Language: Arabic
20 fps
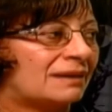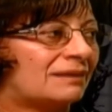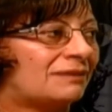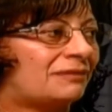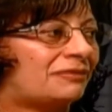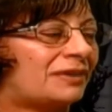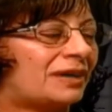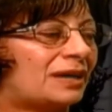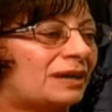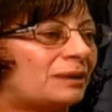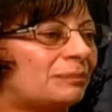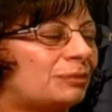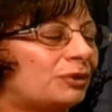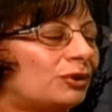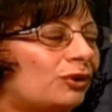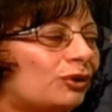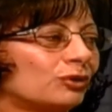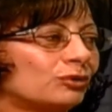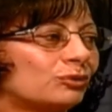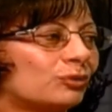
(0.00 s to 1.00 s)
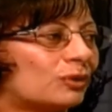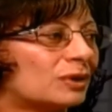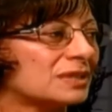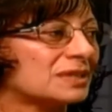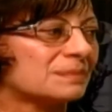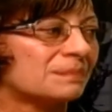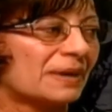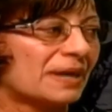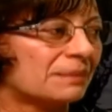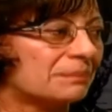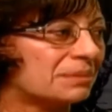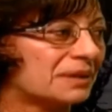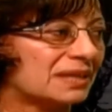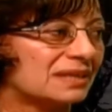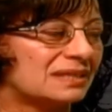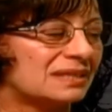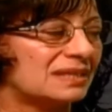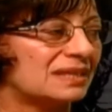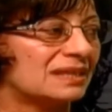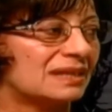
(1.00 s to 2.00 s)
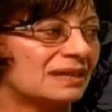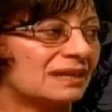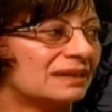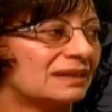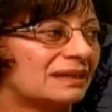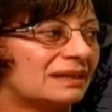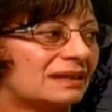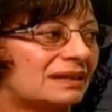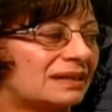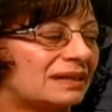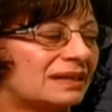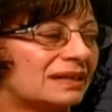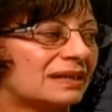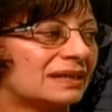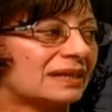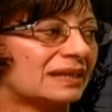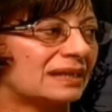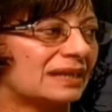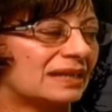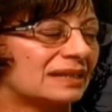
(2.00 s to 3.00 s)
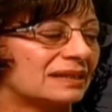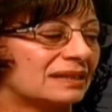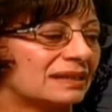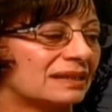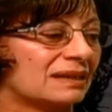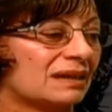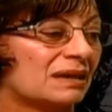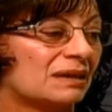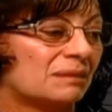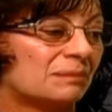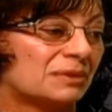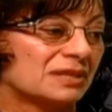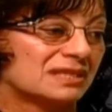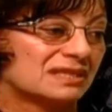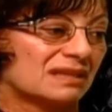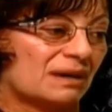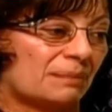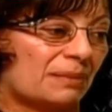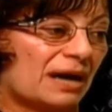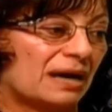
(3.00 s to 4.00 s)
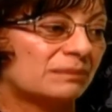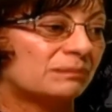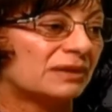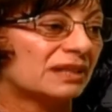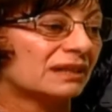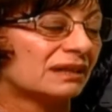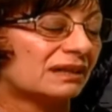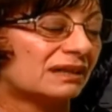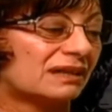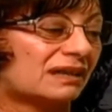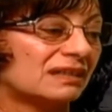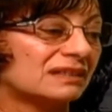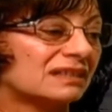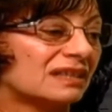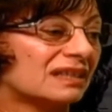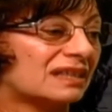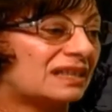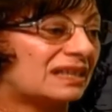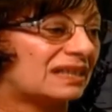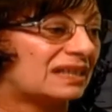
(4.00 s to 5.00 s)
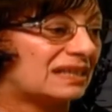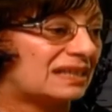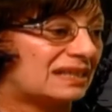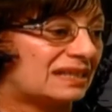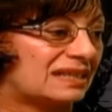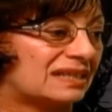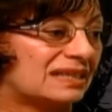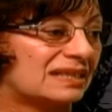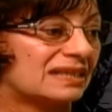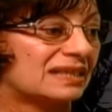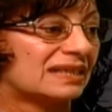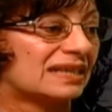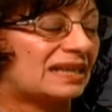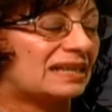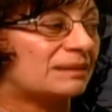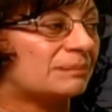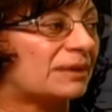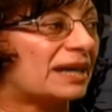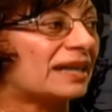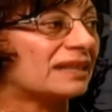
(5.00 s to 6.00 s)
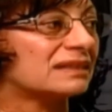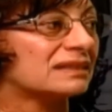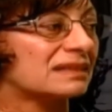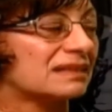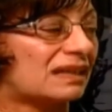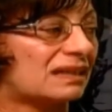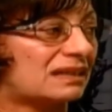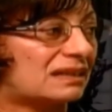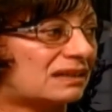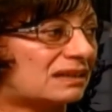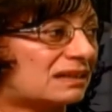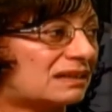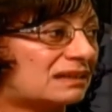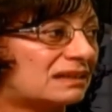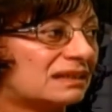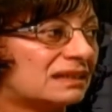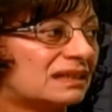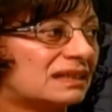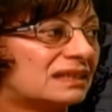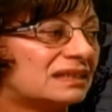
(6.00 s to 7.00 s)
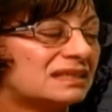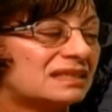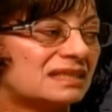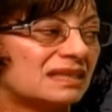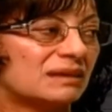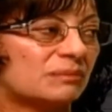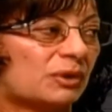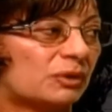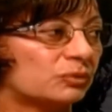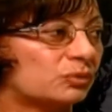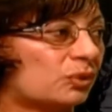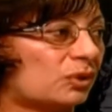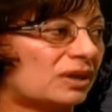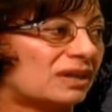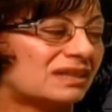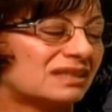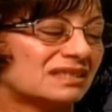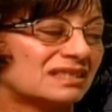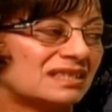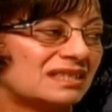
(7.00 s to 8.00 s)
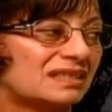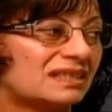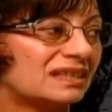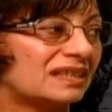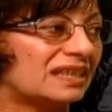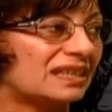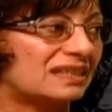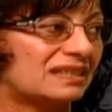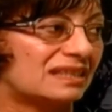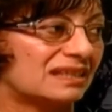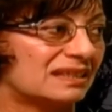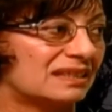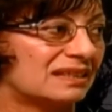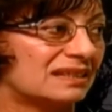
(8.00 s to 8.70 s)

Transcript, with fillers: فبيحطوا اسباب كتيره للخيانه دي بس طبعا من قراءتك للكلمات الله ده موضوع خطير جدا